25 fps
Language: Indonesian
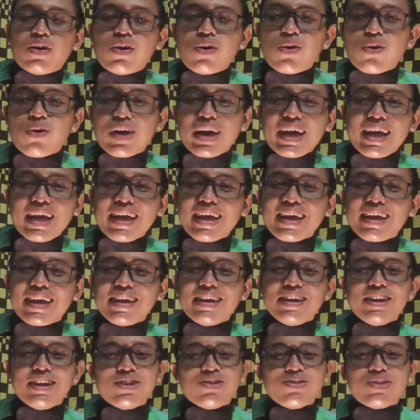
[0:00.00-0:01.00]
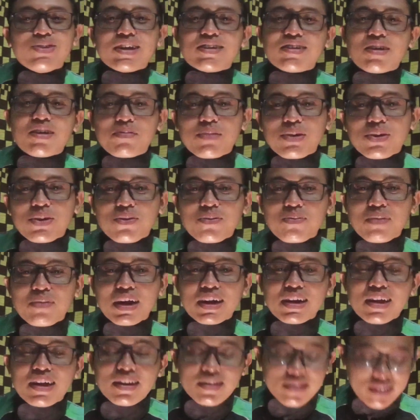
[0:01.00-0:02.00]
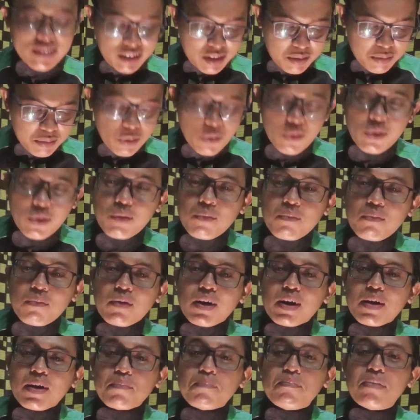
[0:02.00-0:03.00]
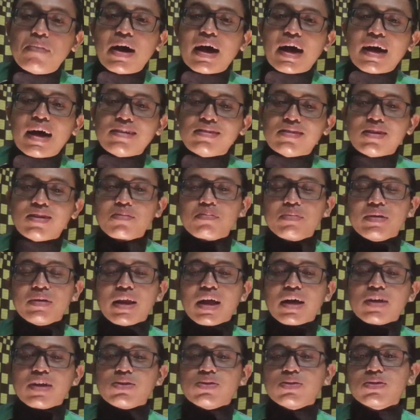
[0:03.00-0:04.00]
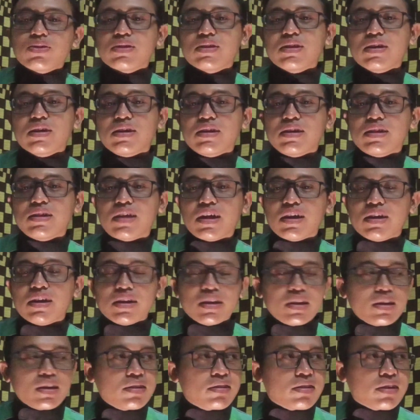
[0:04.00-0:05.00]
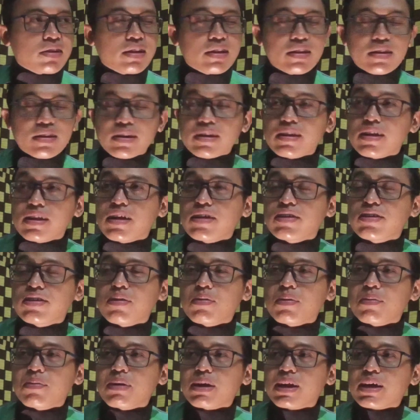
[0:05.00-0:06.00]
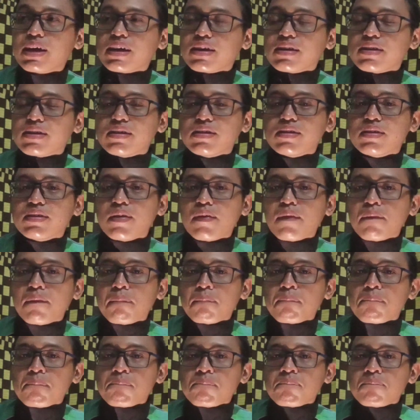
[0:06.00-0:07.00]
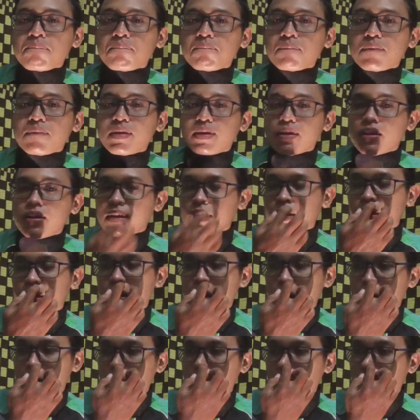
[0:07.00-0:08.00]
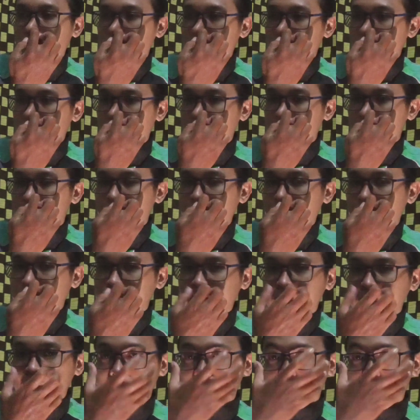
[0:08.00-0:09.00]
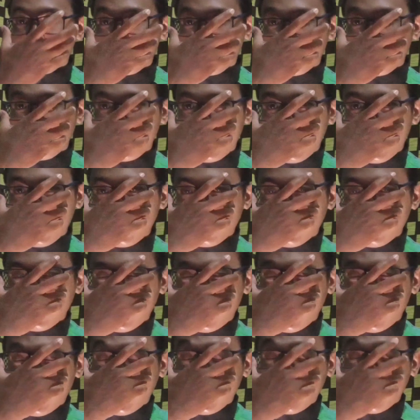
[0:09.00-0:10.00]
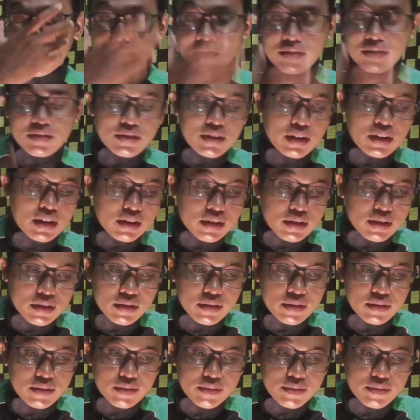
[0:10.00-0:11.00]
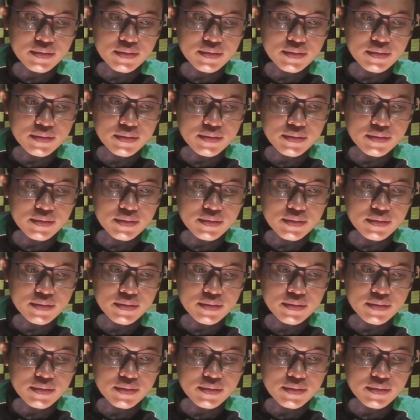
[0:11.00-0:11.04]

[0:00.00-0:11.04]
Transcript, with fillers: Oke, ini sudah sampai rumah dan saya mau ngebahas lebih lanjut. Jadi tadi ceritanya sampai mana? Jadi bapaknya itu udah ke CS dan